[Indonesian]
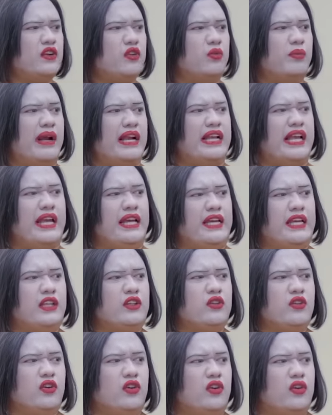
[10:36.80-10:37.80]
rumahnya
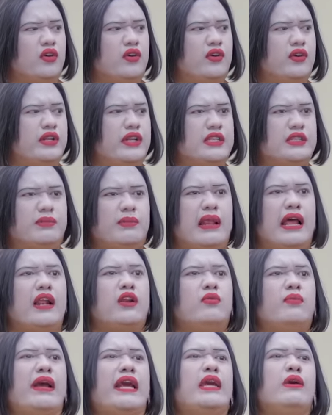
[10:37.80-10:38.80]
itu di sebelah
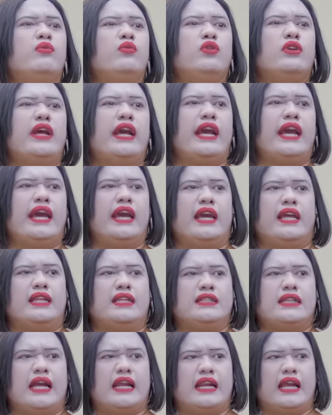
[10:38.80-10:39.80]
rumah ibu deh,
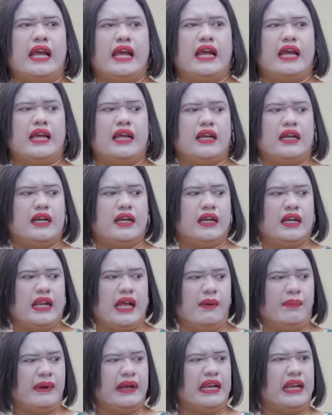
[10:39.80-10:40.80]
di sana.
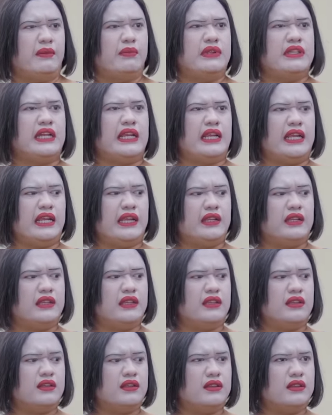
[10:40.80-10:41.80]
Kenapa kalian mencariin
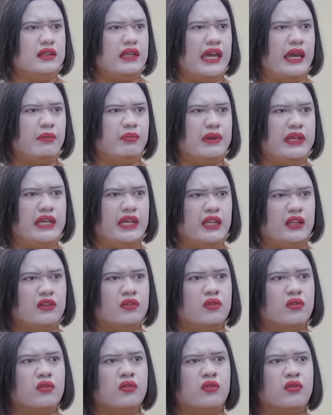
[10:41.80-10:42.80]
Kepling itu?